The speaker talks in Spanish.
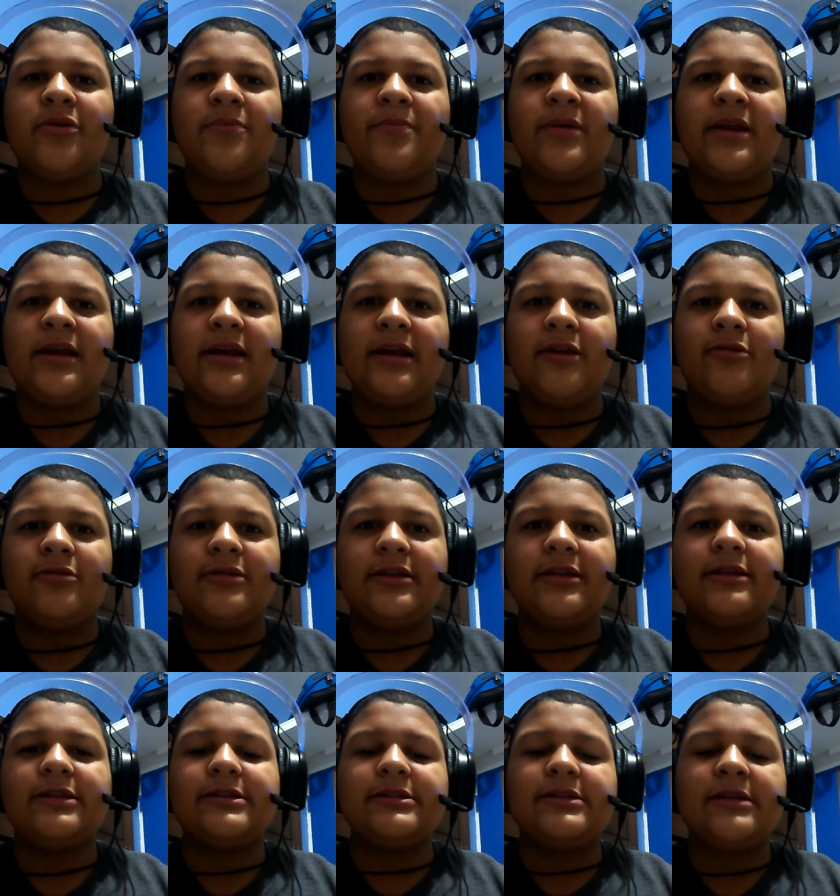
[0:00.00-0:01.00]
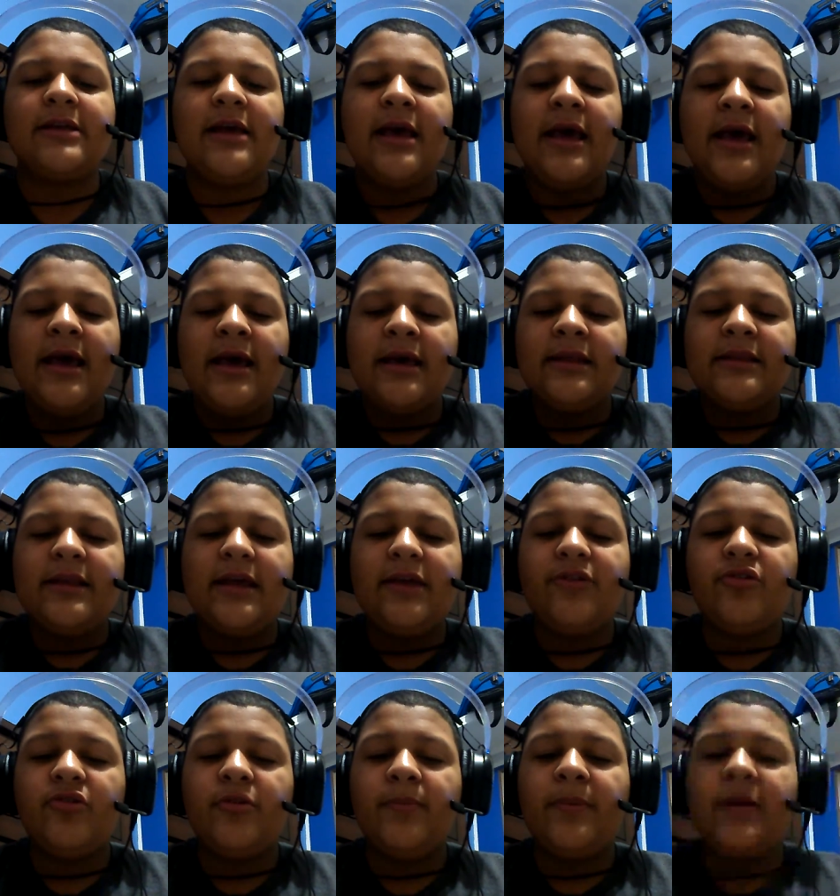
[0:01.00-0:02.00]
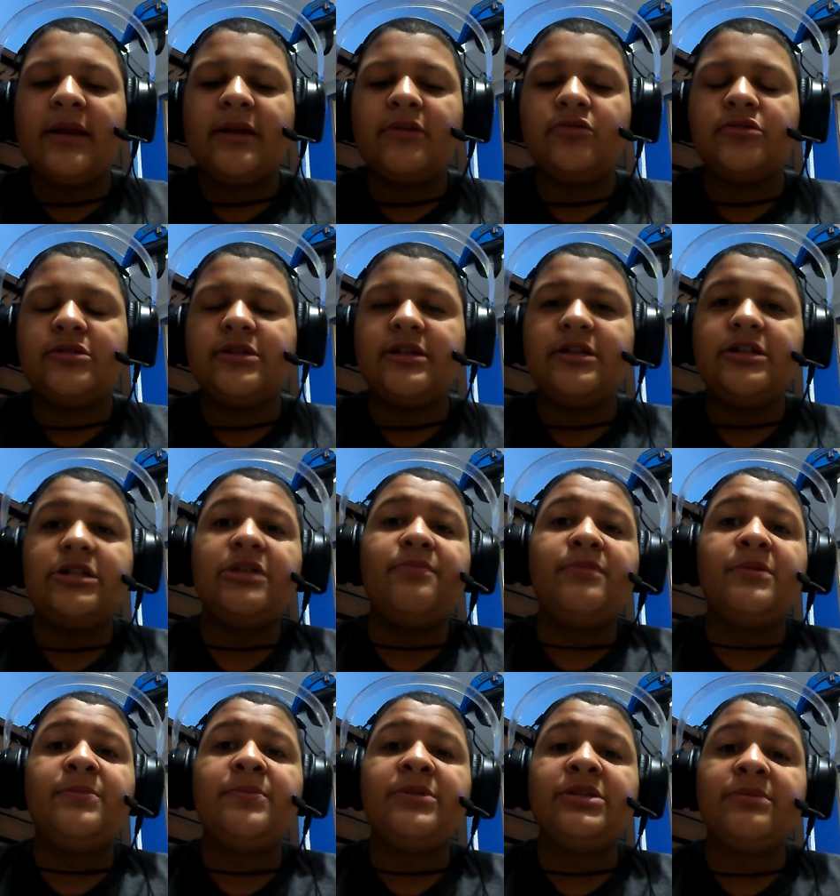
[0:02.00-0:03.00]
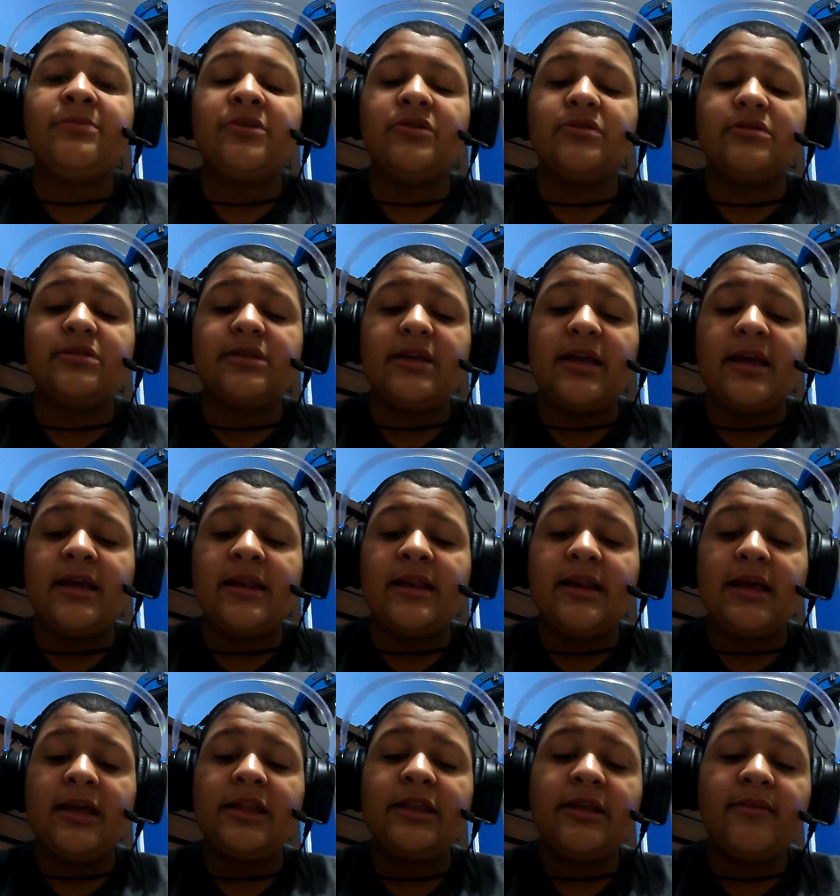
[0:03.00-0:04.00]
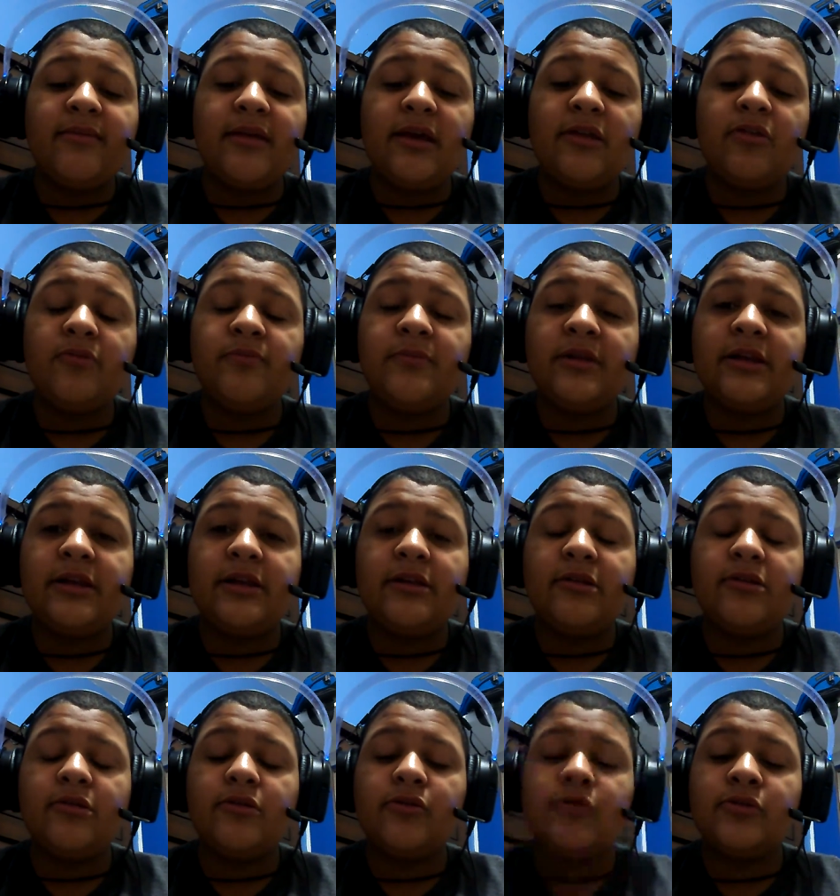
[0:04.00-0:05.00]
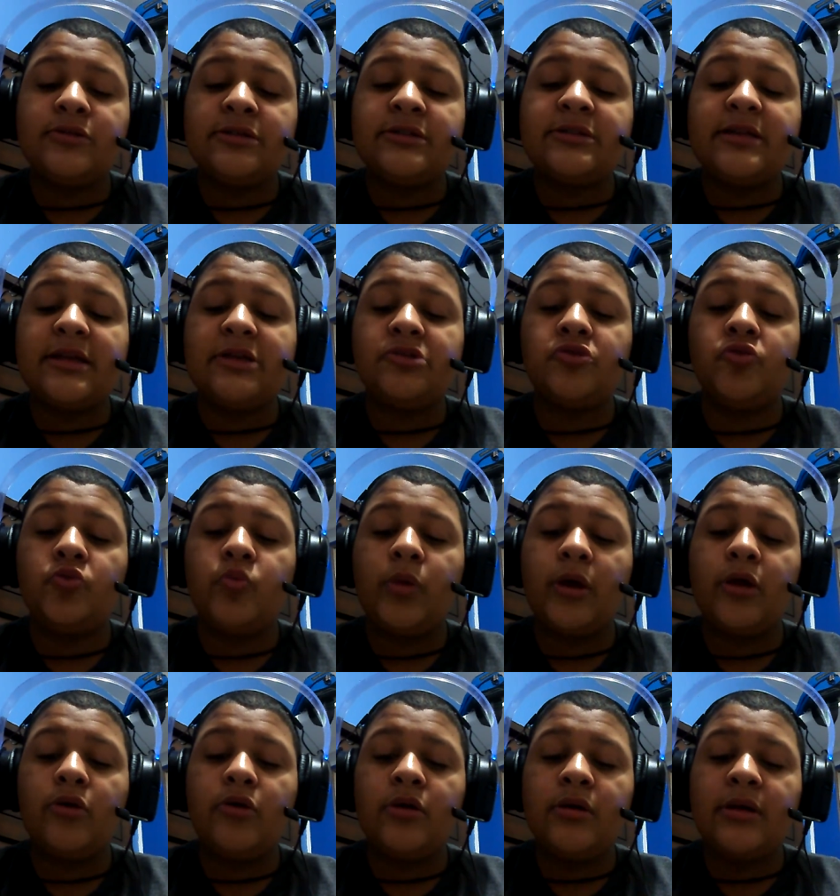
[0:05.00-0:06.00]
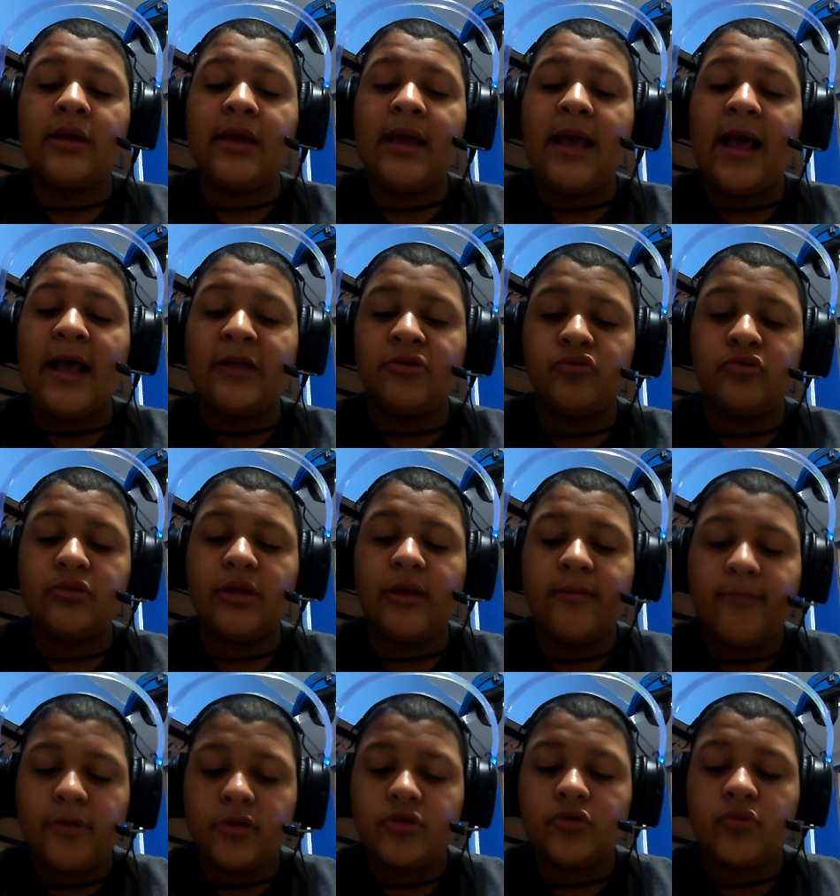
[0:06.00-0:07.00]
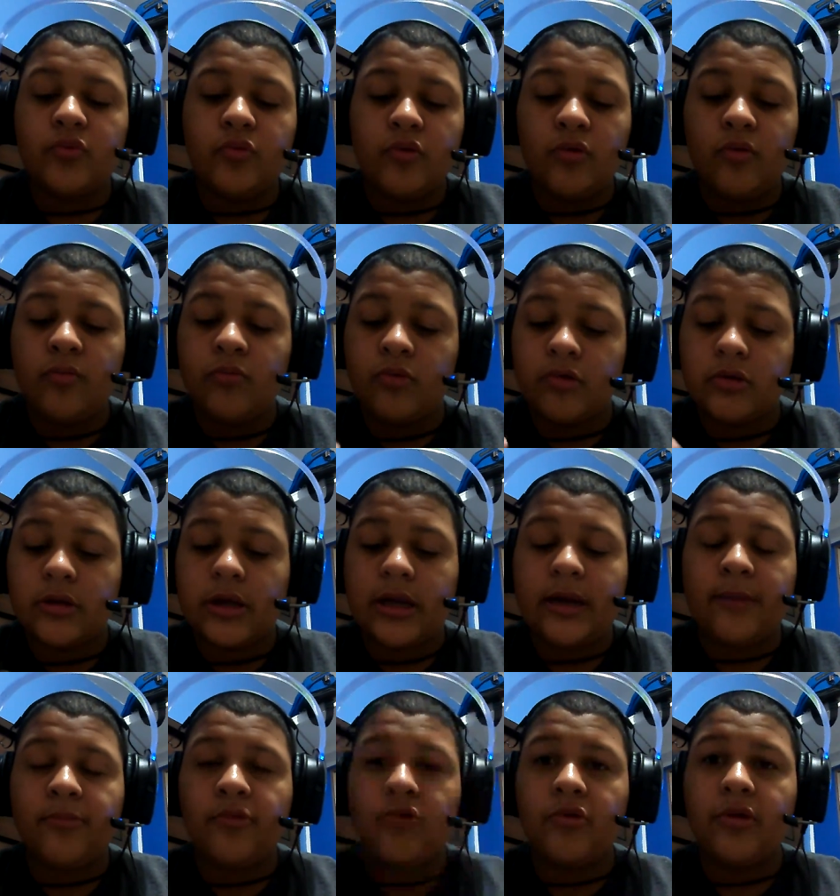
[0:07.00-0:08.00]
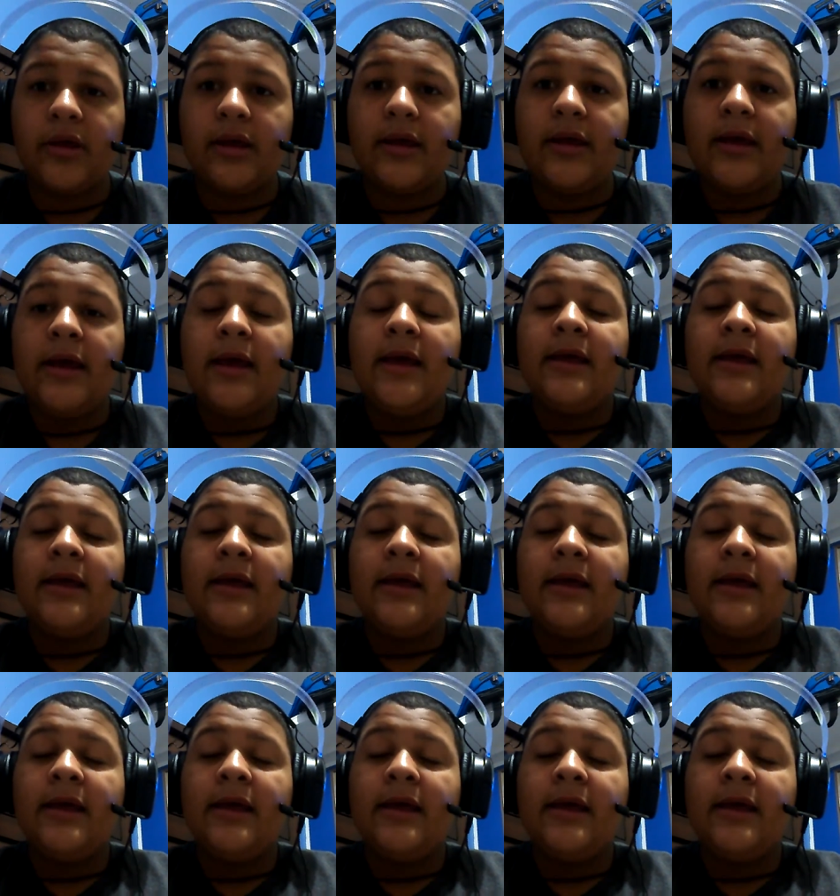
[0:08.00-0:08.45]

para qué lo tienes? De hecho, para que ustedes sepan, mis amigos, el NBA 2011 es un juego que a su tiempo estuvo muy a la moda.